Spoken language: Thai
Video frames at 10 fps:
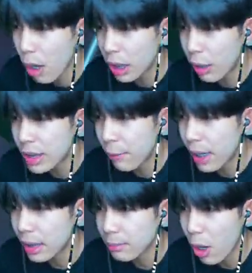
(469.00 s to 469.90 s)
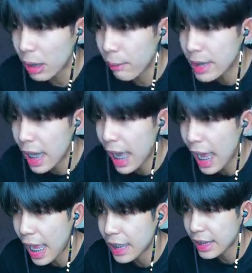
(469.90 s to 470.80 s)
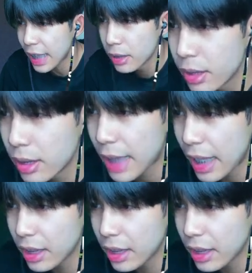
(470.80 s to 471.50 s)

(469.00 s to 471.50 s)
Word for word: แล้วเหยื่อฆ่าใครอย่าแตะแตกหนึ่ง